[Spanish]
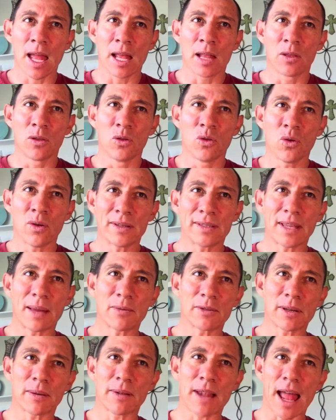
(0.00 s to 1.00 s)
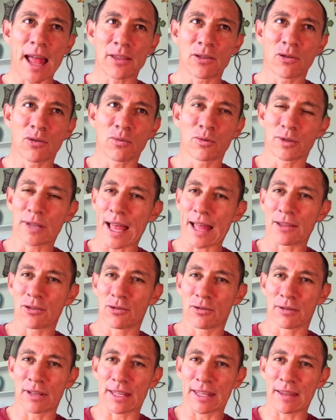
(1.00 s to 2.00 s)
no estamos hablando
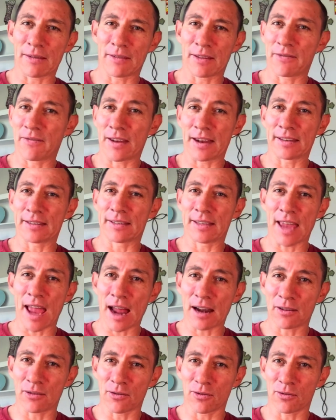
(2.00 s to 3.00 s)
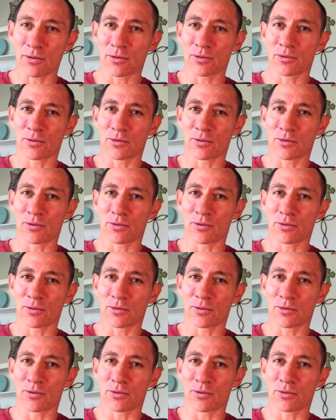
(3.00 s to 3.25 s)
buscando diferenciarnos